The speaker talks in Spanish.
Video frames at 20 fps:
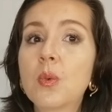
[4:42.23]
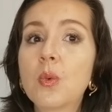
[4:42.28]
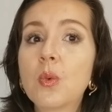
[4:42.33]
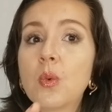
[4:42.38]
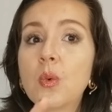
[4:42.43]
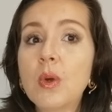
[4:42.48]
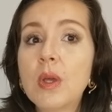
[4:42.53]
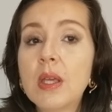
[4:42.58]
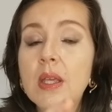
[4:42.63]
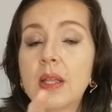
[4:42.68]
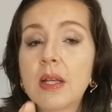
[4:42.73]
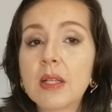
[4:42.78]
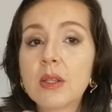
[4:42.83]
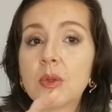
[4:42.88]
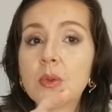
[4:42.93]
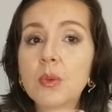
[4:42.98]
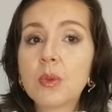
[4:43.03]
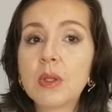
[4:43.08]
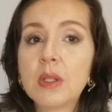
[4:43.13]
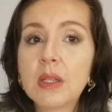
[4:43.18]

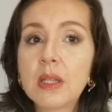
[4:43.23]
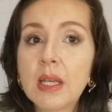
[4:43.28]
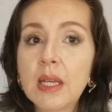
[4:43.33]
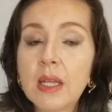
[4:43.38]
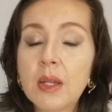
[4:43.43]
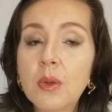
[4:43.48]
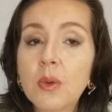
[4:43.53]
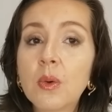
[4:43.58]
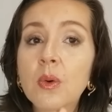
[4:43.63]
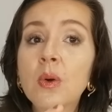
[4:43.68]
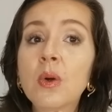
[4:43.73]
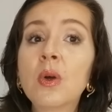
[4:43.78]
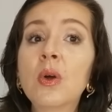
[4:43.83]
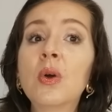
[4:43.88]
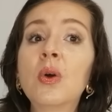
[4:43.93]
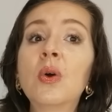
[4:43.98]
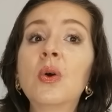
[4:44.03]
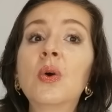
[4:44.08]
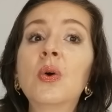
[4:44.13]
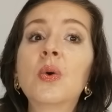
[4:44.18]
cuida tu dinero,
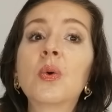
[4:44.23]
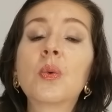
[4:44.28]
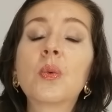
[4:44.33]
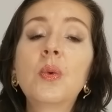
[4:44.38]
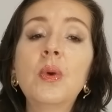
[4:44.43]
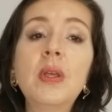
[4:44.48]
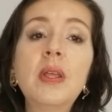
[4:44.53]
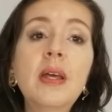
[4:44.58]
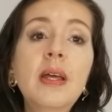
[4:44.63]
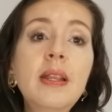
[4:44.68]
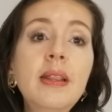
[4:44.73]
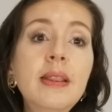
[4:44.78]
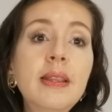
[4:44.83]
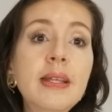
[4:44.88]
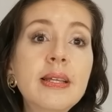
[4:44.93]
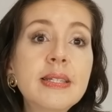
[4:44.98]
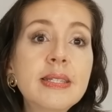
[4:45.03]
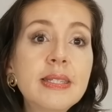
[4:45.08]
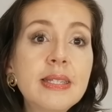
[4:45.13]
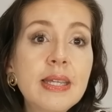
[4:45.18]
cuida en
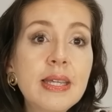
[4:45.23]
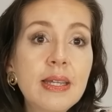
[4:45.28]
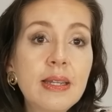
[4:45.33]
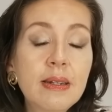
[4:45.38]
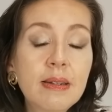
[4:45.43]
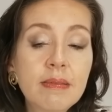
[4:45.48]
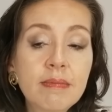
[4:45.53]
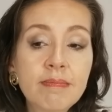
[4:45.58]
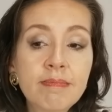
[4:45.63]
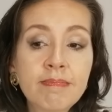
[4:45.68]
decir